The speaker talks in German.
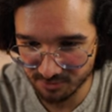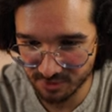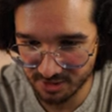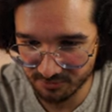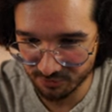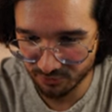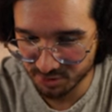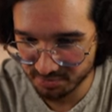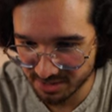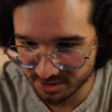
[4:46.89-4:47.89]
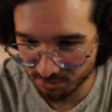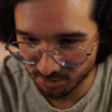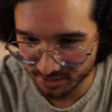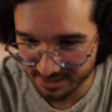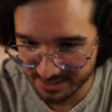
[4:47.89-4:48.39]
Okay, wo würde ich meinen
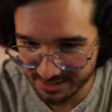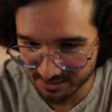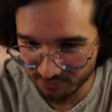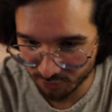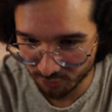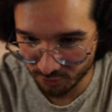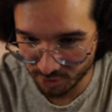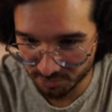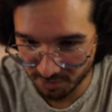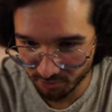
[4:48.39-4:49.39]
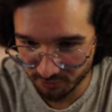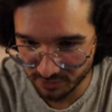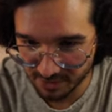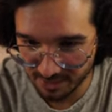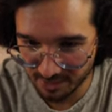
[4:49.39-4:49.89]
Stop-Loss setzen? Wo würde ich meinen
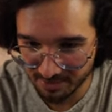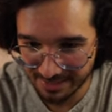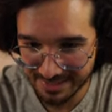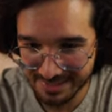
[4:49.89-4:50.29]
Profit nehmen?